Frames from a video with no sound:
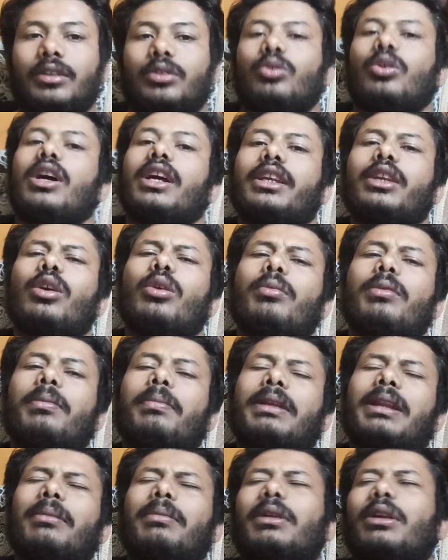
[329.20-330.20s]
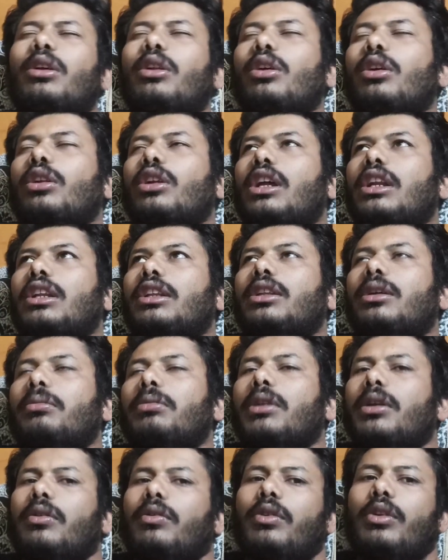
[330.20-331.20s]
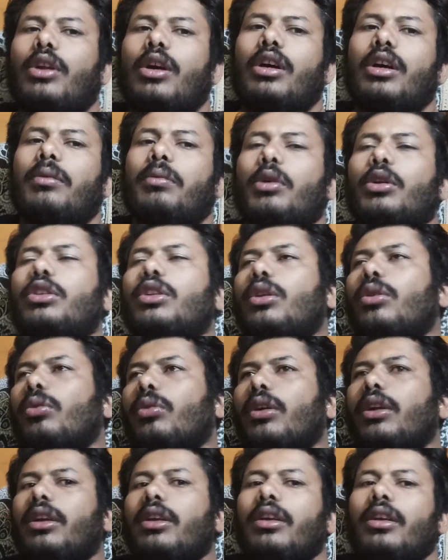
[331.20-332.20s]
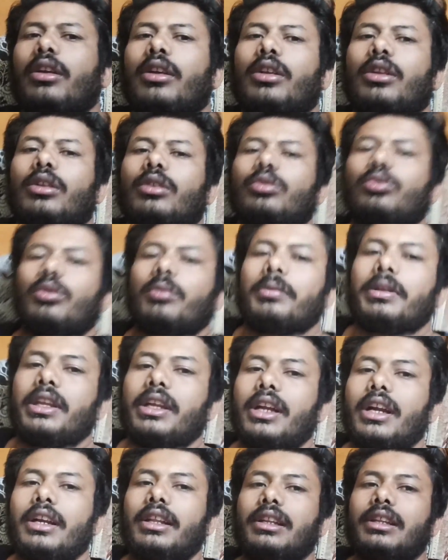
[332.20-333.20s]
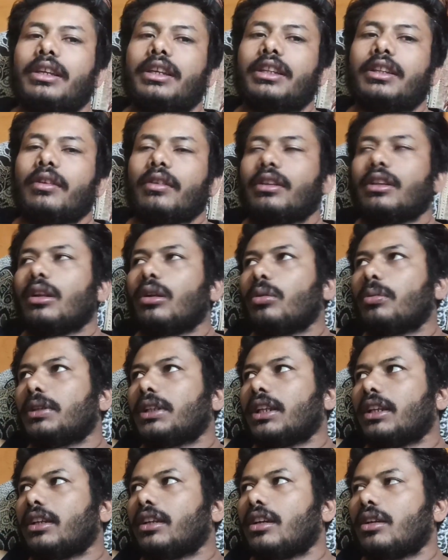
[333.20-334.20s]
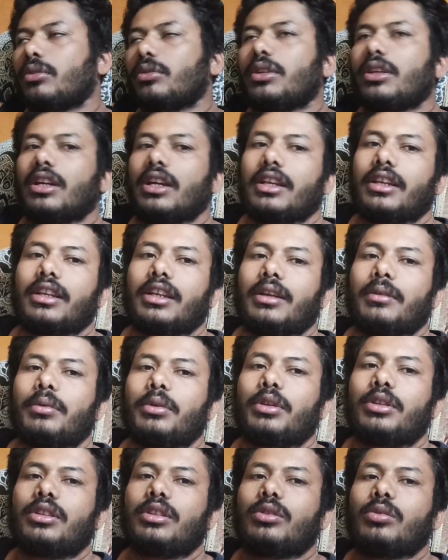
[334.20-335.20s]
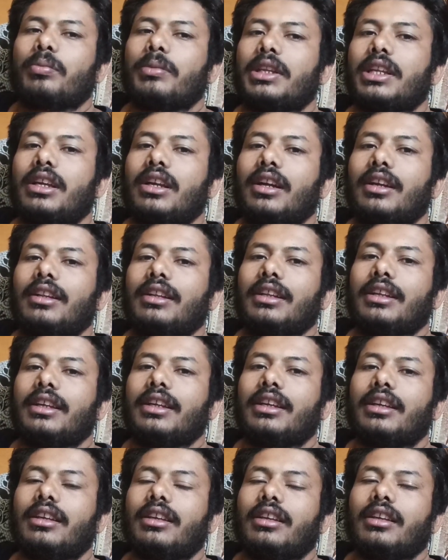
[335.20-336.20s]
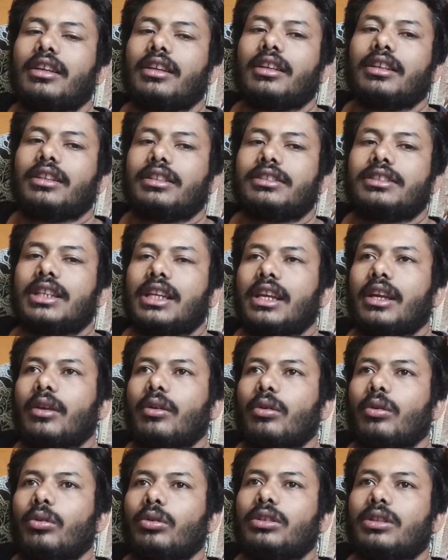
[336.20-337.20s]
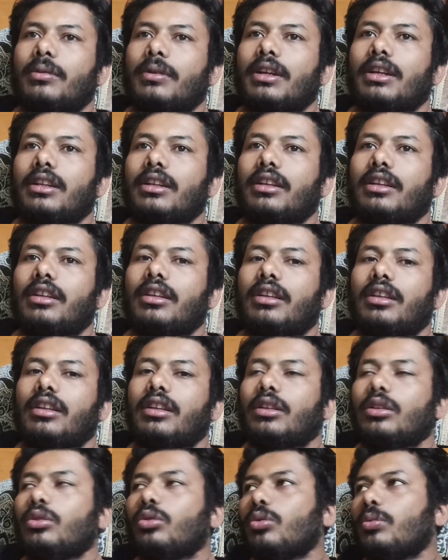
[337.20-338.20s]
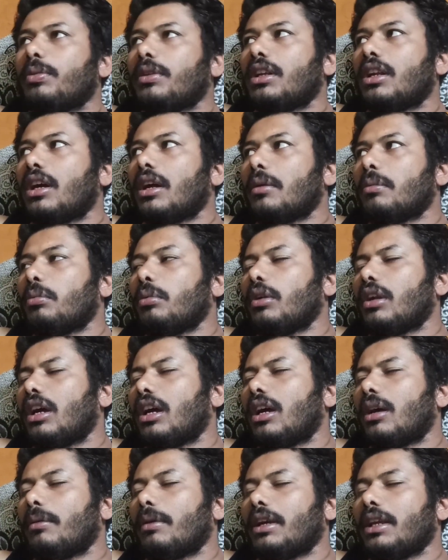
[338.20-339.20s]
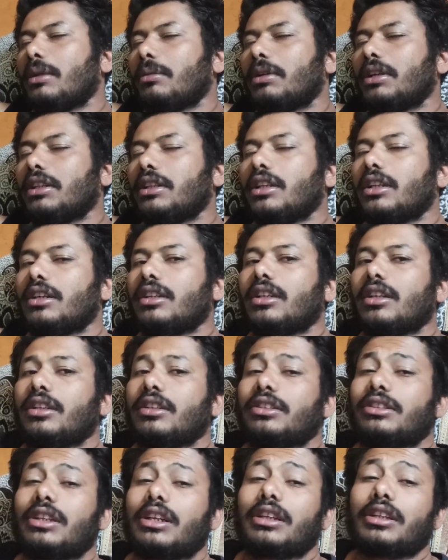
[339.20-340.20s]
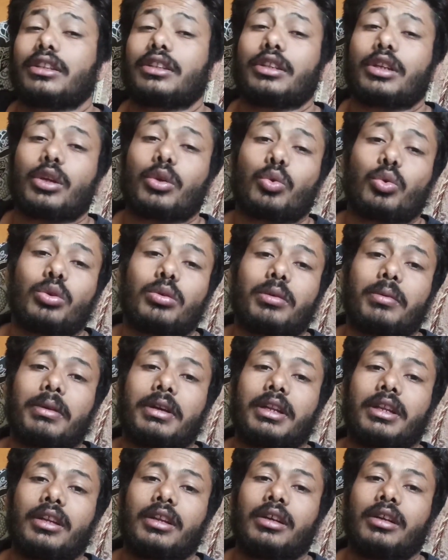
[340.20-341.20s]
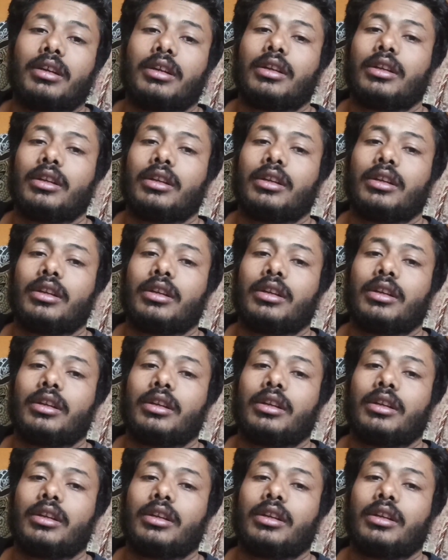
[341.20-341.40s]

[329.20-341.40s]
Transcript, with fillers: तो आ गया हूँ मैं पहले बर्गर वर्गर खा लिया था हमने फिर आ गए बहुत देर हो गई सो मेरी गाड़ी लेके देवेंद्र लोग पता नहीं कहाँ उनकी गाड़ी ख़राब हो गई थी तो मेरी गाड़ी लेके चले गए लोग सामान लेने सो फिर आया बुलाया भाई बड़ी देर तक इंतजार करते रहा रोड में बैठे रहा